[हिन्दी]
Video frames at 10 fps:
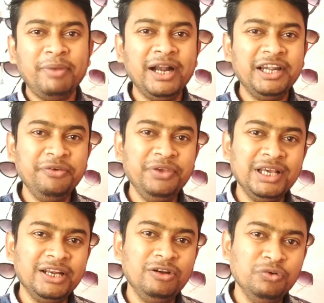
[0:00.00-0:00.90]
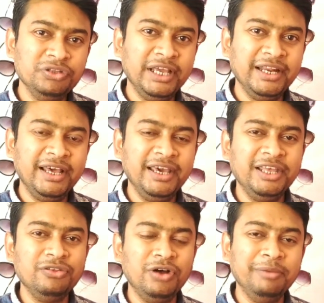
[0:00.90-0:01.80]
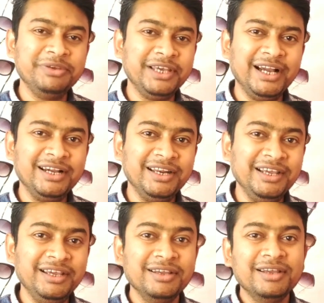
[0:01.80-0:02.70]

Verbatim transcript: पार्टी वियर लुक देना है तो हम क्या करें